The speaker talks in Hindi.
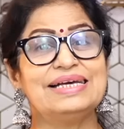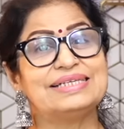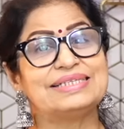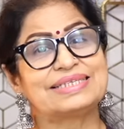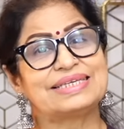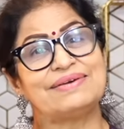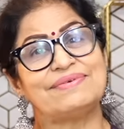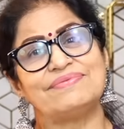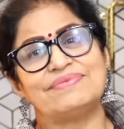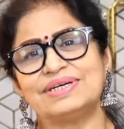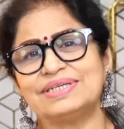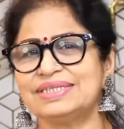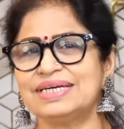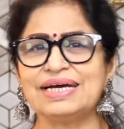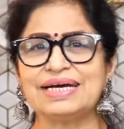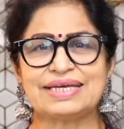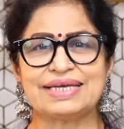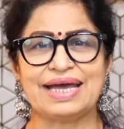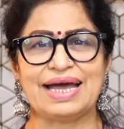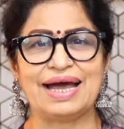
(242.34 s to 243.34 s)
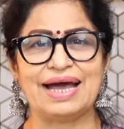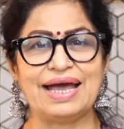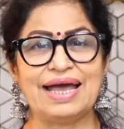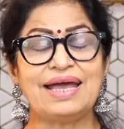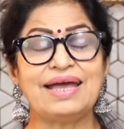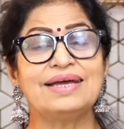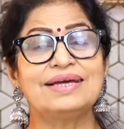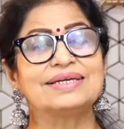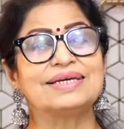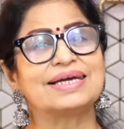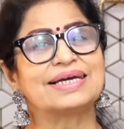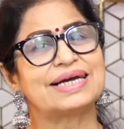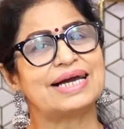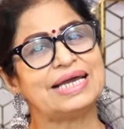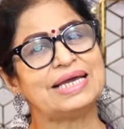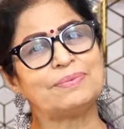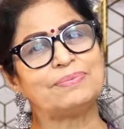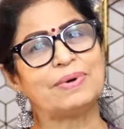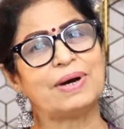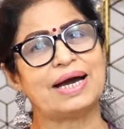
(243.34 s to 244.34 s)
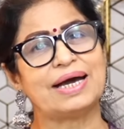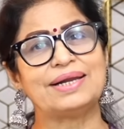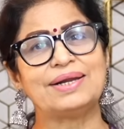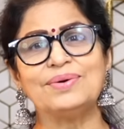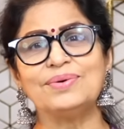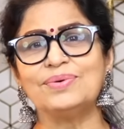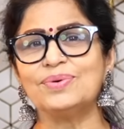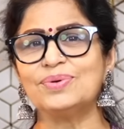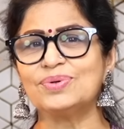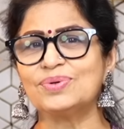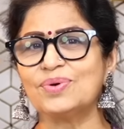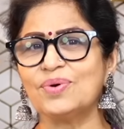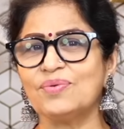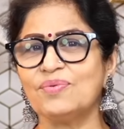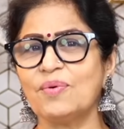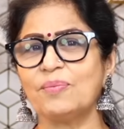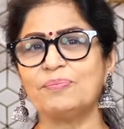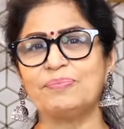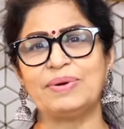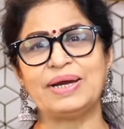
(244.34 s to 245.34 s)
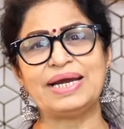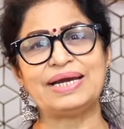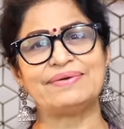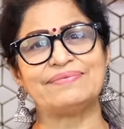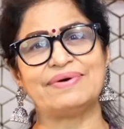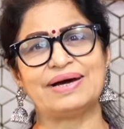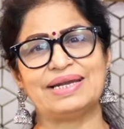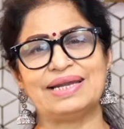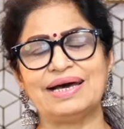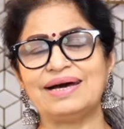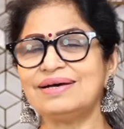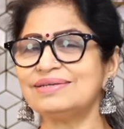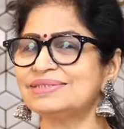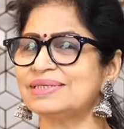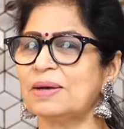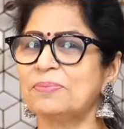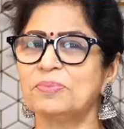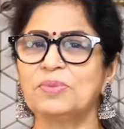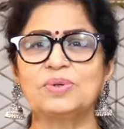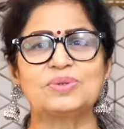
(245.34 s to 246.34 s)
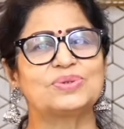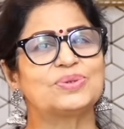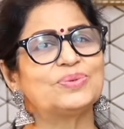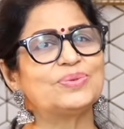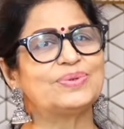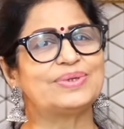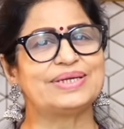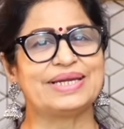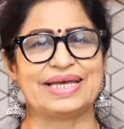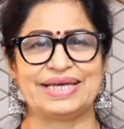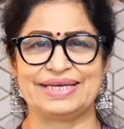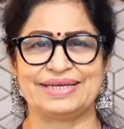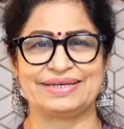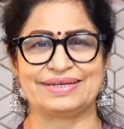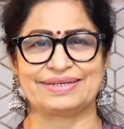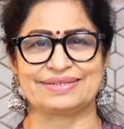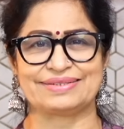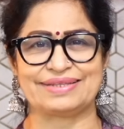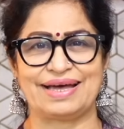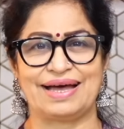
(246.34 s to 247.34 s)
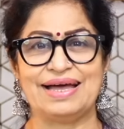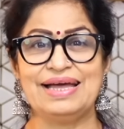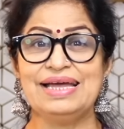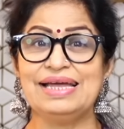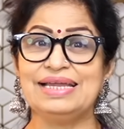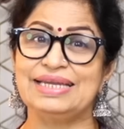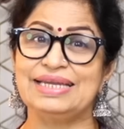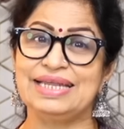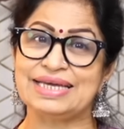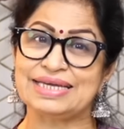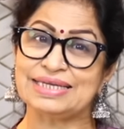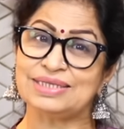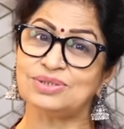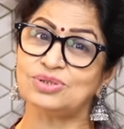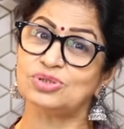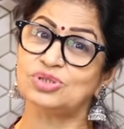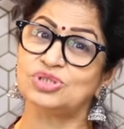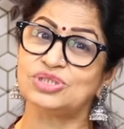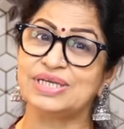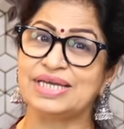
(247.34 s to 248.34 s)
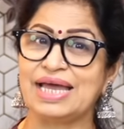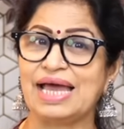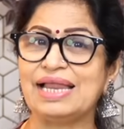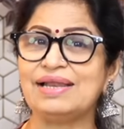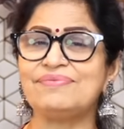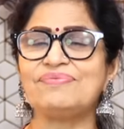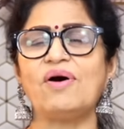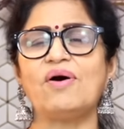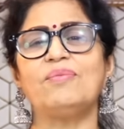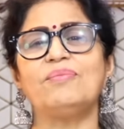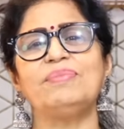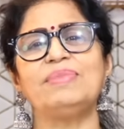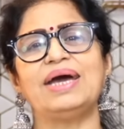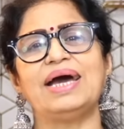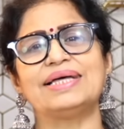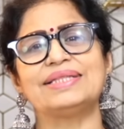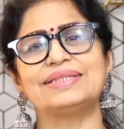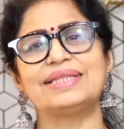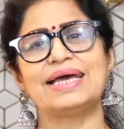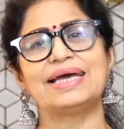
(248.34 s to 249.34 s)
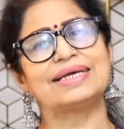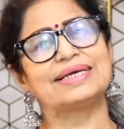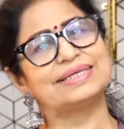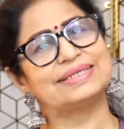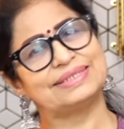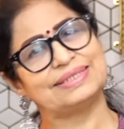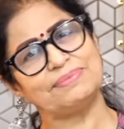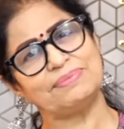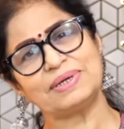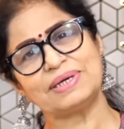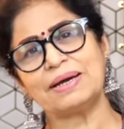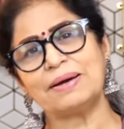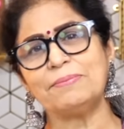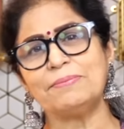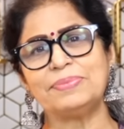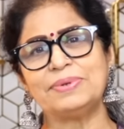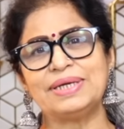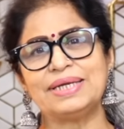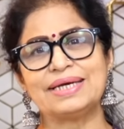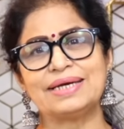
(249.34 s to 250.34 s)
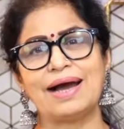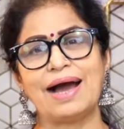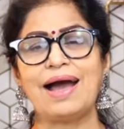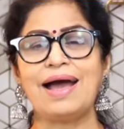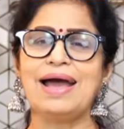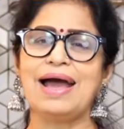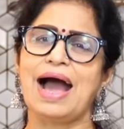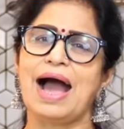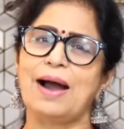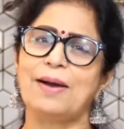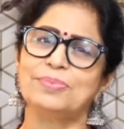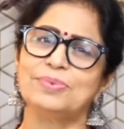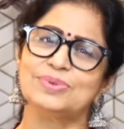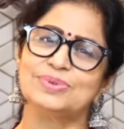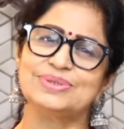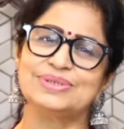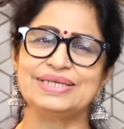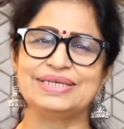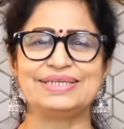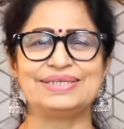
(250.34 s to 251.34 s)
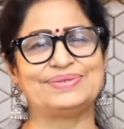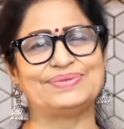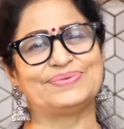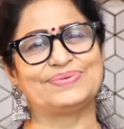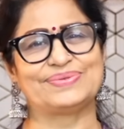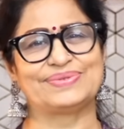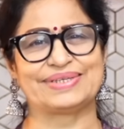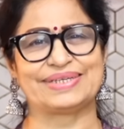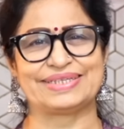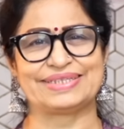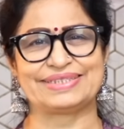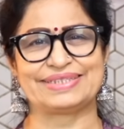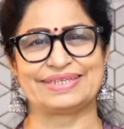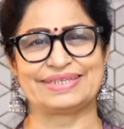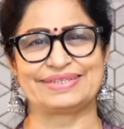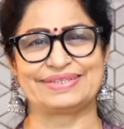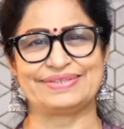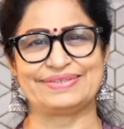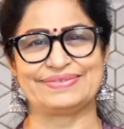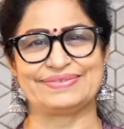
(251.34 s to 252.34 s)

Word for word: इसकी वजह क्या है कि कई बार उनको वो पेड़ वाला सबको सूट नहीं करता लेकिन जो जेल फॉर्म में आता है किसी भी कंपनी का आप उसे यूज़ कर सकते